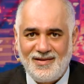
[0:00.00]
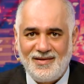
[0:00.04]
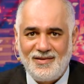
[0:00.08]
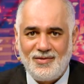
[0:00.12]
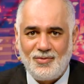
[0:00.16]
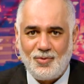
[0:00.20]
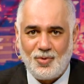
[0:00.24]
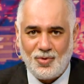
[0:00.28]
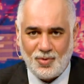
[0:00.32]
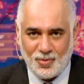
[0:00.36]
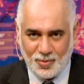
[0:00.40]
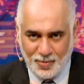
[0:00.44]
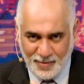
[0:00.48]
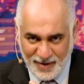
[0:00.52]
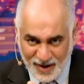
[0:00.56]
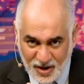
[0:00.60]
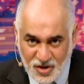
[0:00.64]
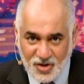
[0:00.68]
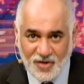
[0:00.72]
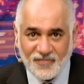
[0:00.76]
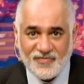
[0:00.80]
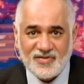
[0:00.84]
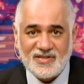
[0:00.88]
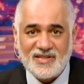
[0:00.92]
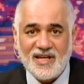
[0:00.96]

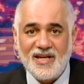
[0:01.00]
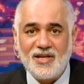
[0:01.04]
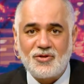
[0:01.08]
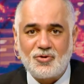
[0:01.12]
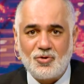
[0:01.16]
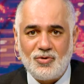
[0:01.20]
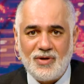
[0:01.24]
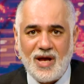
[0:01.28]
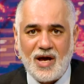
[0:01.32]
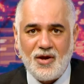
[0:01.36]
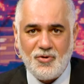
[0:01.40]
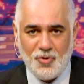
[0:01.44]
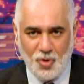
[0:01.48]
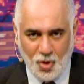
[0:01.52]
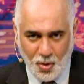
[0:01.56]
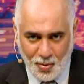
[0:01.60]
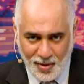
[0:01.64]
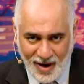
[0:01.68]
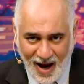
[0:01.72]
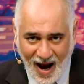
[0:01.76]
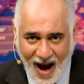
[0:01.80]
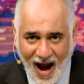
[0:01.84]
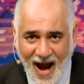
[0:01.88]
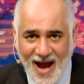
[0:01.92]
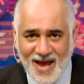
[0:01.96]
وبيكشف ذاته لانه هو
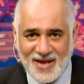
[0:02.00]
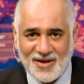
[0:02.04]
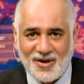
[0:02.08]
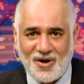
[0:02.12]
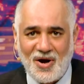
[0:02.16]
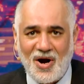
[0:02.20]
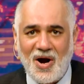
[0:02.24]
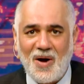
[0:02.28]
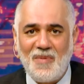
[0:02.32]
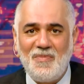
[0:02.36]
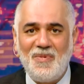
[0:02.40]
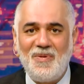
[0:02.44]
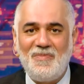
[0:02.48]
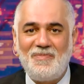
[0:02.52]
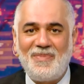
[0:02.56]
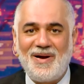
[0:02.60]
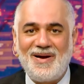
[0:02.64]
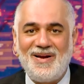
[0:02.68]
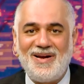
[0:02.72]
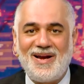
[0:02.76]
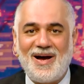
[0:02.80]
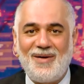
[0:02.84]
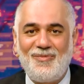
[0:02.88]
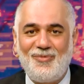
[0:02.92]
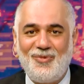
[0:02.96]
حي قائم من بين
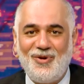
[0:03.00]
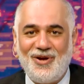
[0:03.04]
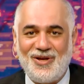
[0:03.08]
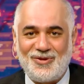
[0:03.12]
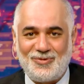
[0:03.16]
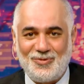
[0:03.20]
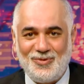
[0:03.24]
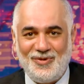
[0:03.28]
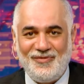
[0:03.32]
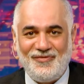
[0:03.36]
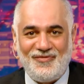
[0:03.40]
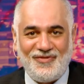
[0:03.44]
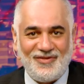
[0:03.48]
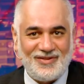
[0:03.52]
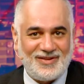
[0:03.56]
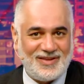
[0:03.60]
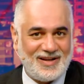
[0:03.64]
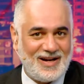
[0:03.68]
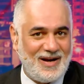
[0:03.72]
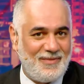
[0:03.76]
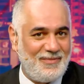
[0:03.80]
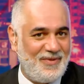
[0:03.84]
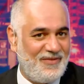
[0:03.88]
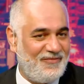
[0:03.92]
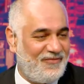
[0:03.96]
الاموات ومن
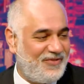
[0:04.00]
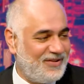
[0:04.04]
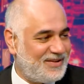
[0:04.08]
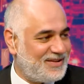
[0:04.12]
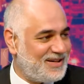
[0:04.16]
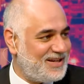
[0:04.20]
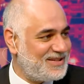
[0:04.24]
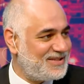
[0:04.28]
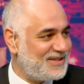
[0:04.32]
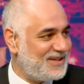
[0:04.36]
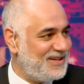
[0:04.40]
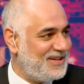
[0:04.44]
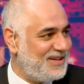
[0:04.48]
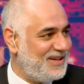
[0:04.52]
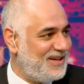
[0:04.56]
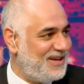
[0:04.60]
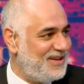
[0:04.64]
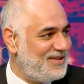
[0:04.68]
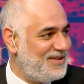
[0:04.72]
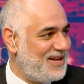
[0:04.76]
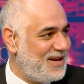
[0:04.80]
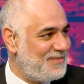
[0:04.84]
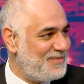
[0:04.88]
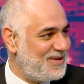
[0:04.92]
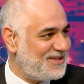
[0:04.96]
فتره من فتره صغيره
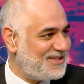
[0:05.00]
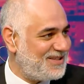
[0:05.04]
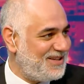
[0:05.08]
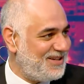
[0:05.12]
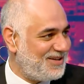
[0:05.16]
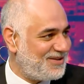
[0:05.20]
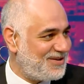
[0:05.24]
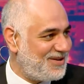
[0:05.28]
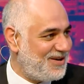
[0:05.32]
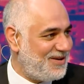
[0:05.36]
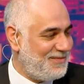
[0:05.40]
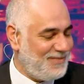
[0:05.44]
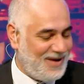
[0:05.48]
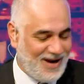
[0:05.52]
ان المسيح قام